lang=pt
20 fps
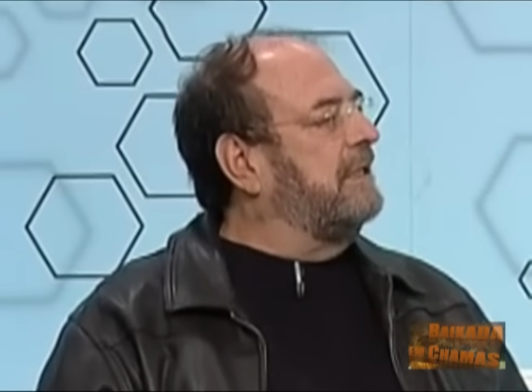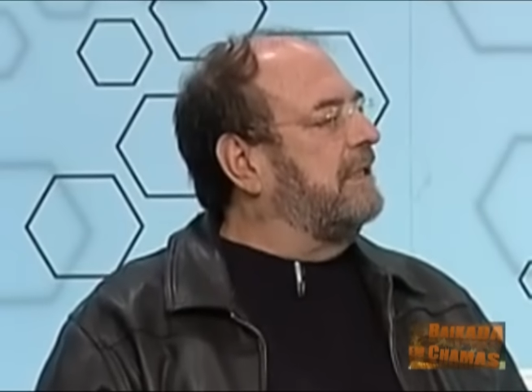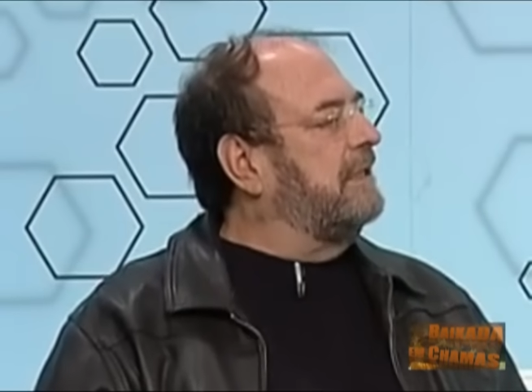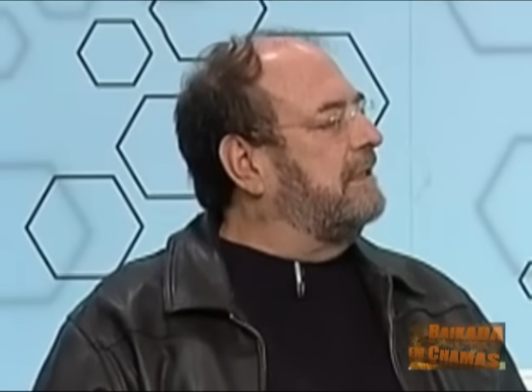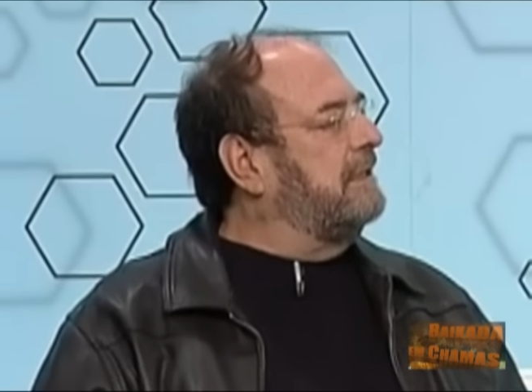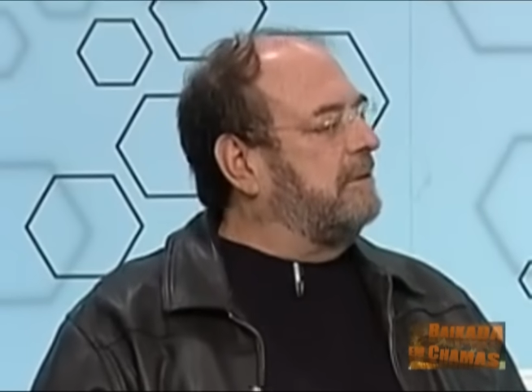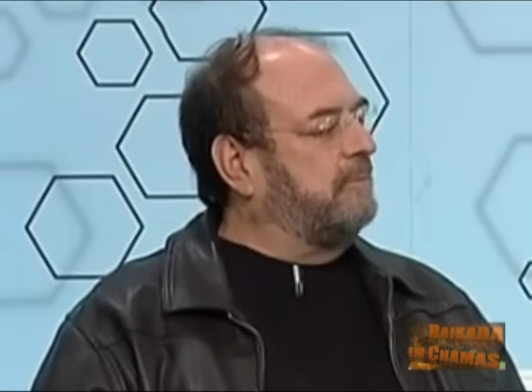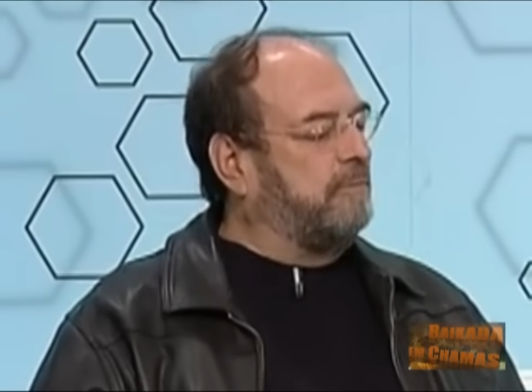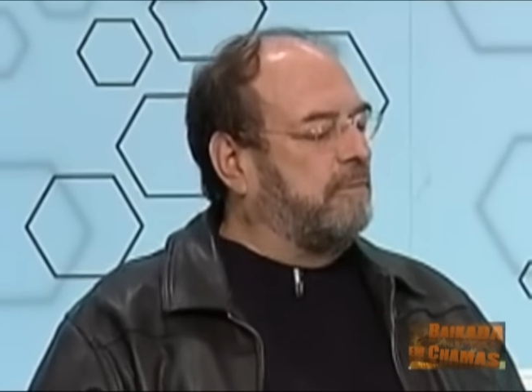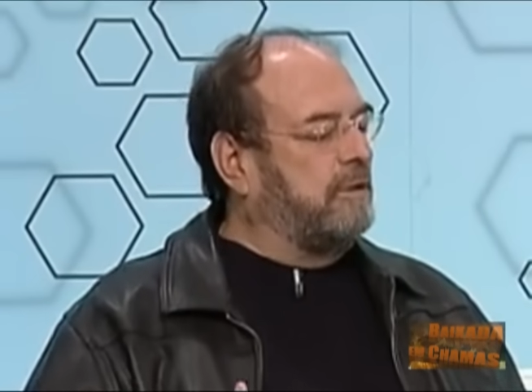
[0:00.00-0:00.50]

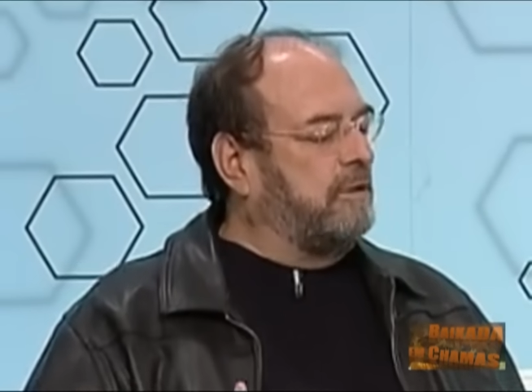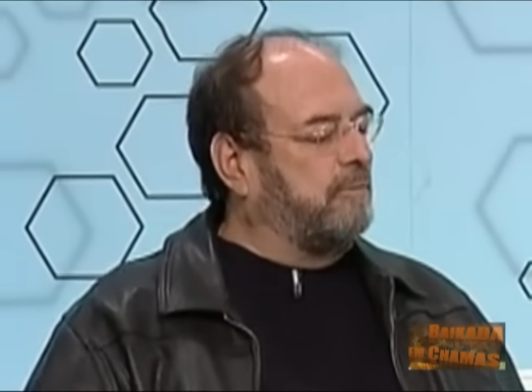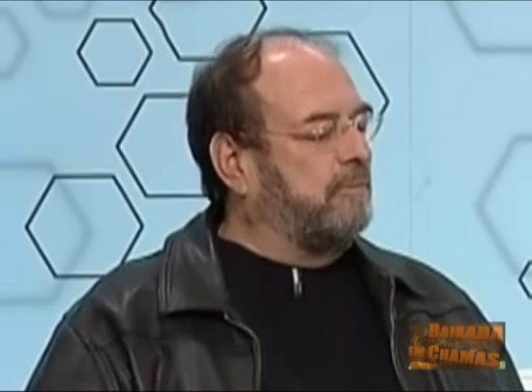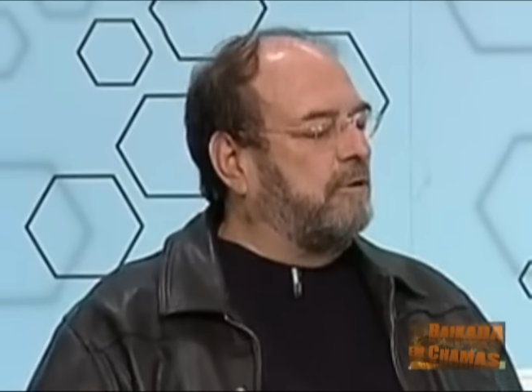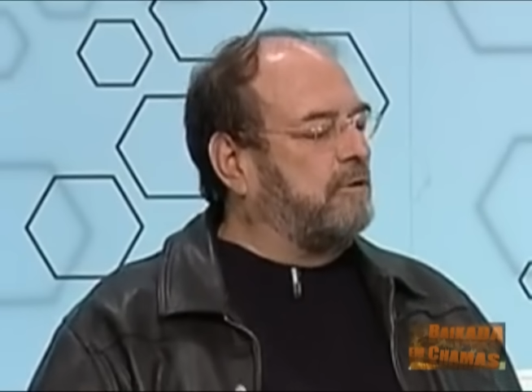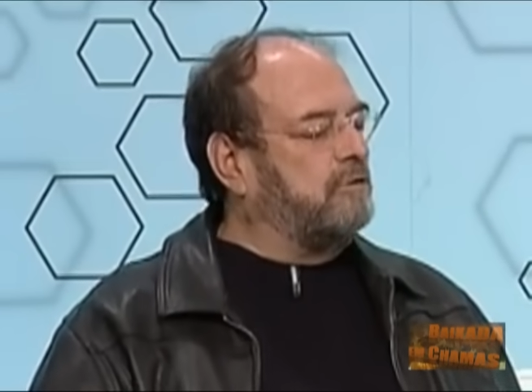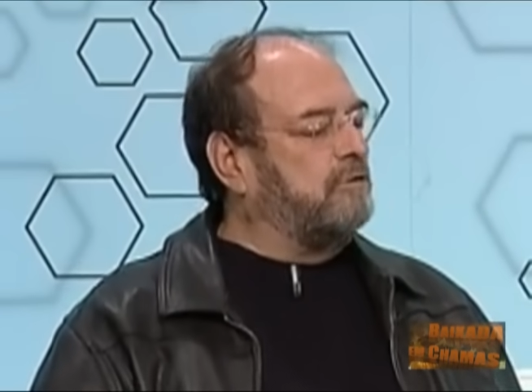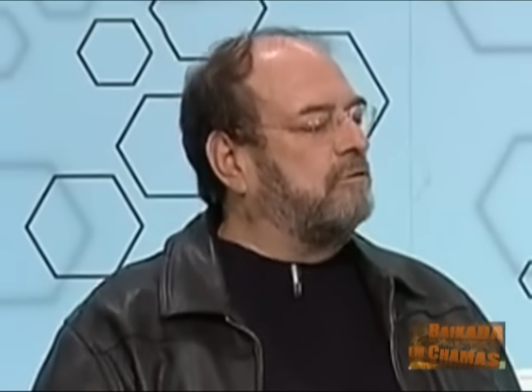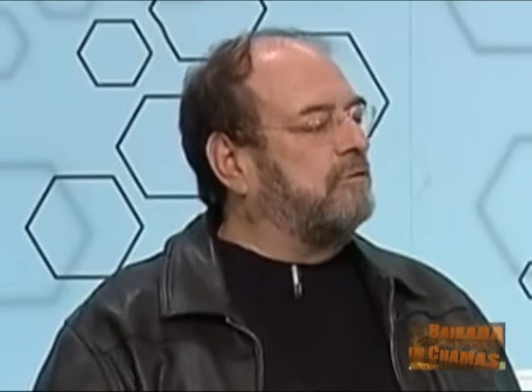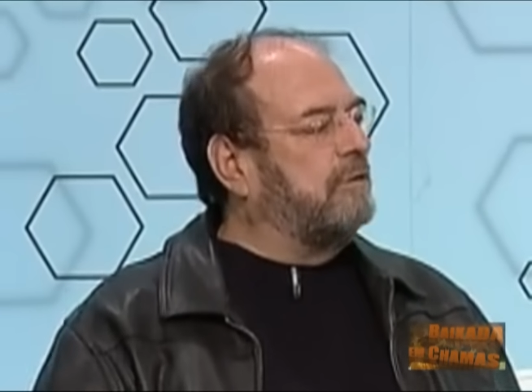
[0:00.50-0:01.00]
E de,
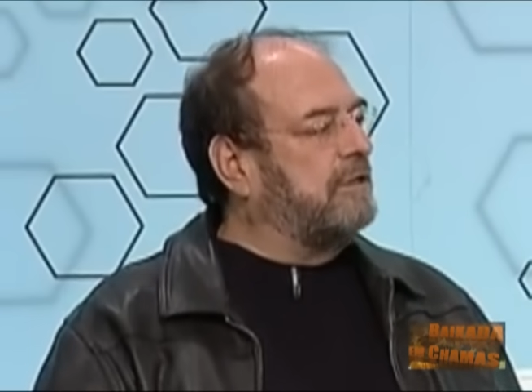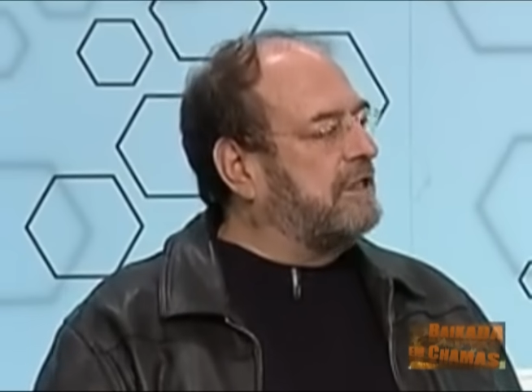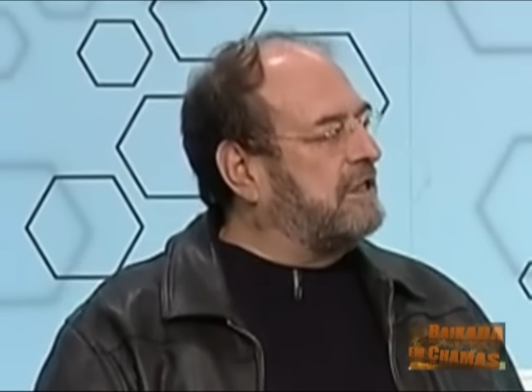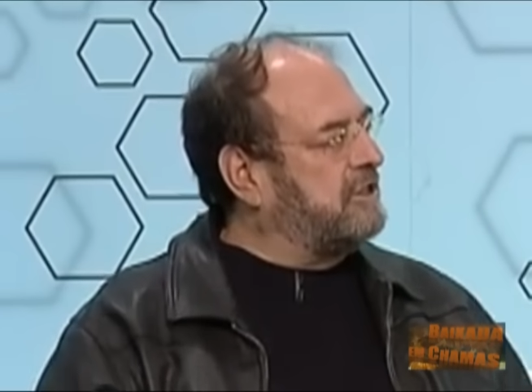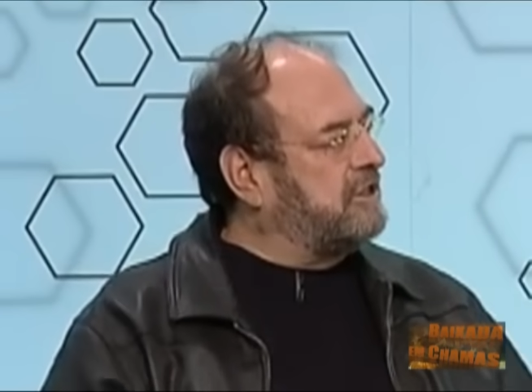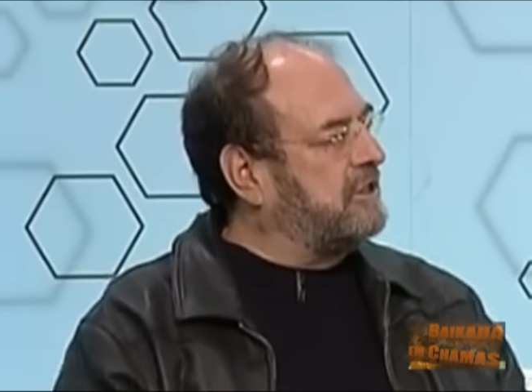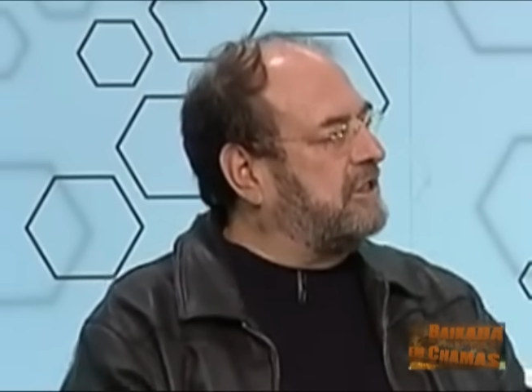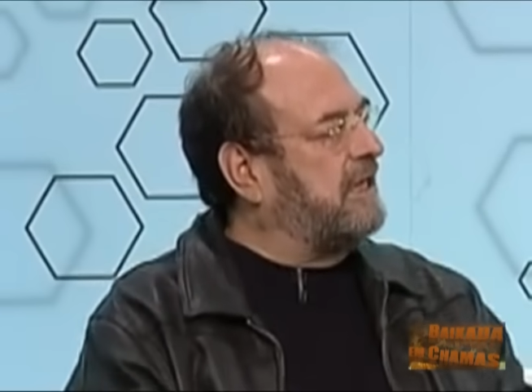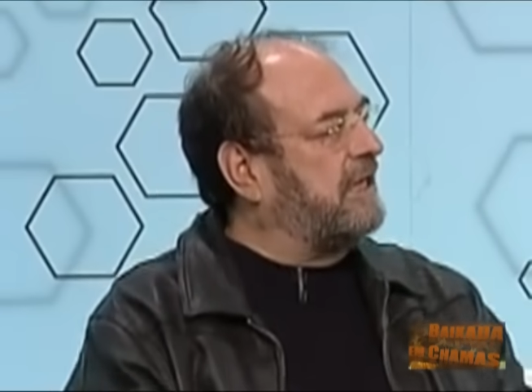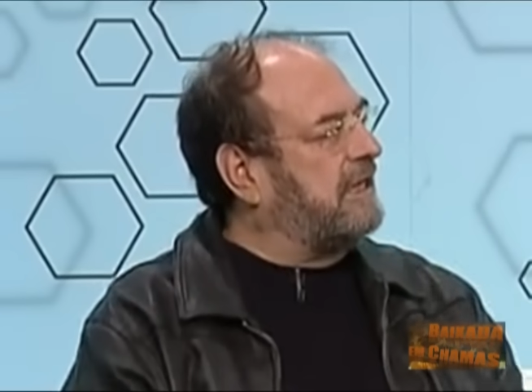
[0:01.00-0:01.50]
depois de um
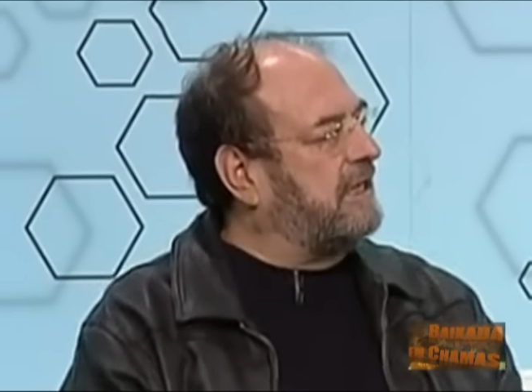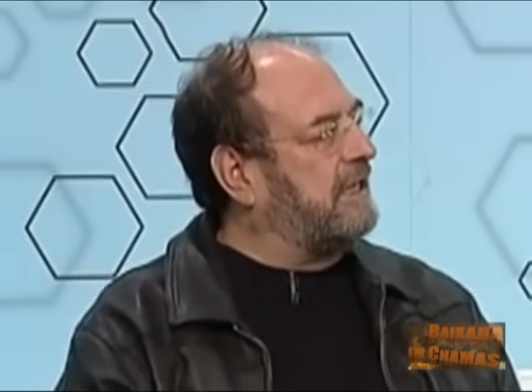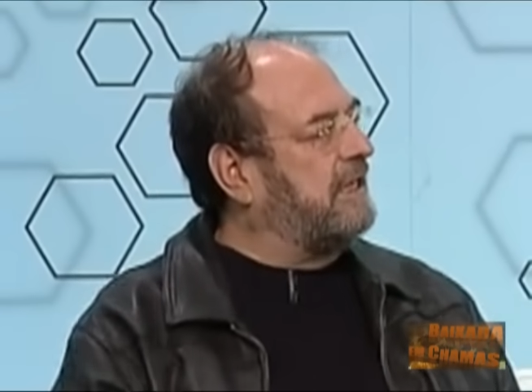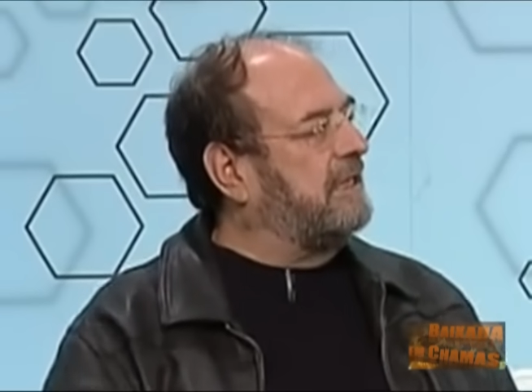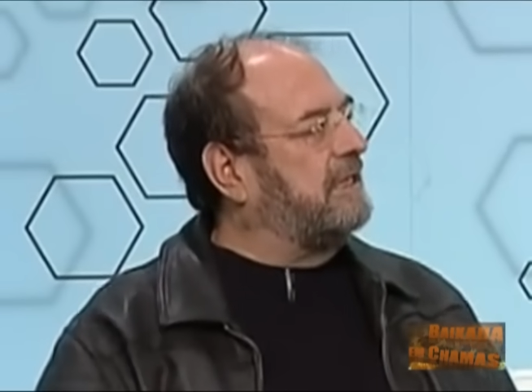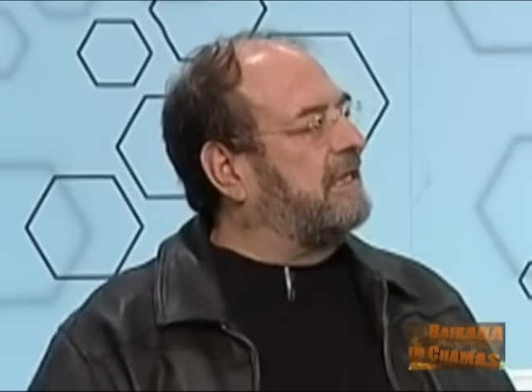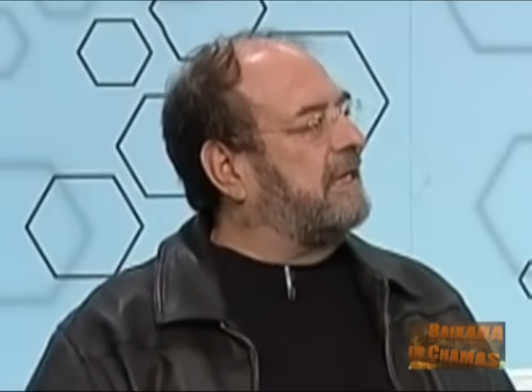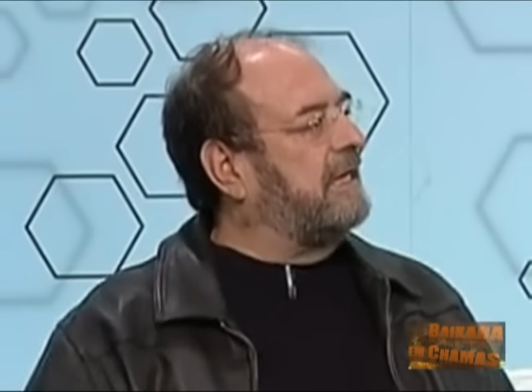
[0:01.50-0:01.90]
rush daquele,